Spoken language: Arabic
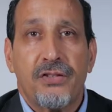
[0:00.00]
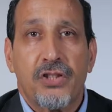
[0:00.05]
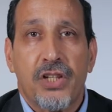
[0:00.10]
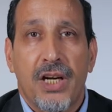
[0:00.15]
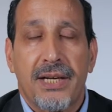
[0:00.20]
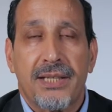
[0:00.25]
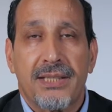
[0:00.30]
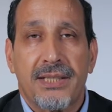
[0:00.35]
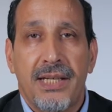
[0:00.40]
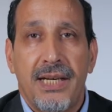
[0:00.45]

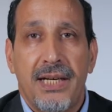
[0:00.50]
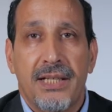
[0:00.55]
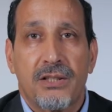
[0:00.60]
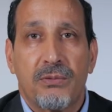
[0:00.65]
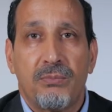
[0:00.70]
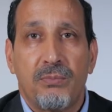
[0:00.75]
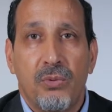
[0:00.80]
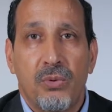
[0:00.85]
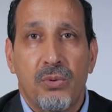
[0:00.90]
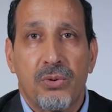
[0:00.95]
شخصية
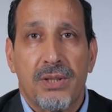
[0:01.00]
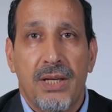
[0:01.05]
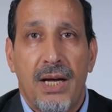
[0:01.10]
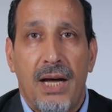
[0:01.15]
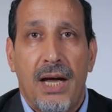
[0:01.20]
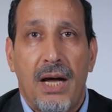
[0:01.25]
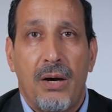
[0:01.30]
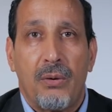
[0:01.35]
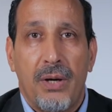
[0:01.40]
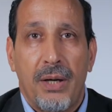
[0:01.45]
موسى
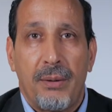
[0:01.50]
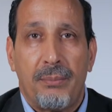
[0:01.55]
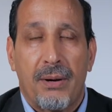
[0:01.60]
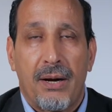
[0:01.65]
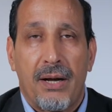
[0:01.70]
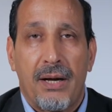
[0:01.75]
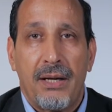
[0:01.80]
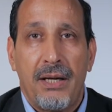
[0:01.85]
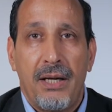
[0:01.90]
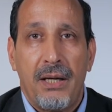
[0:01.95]
أو
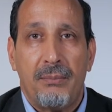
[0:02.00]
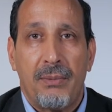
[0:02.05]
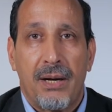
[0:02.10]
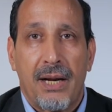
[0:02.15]
إبراهيم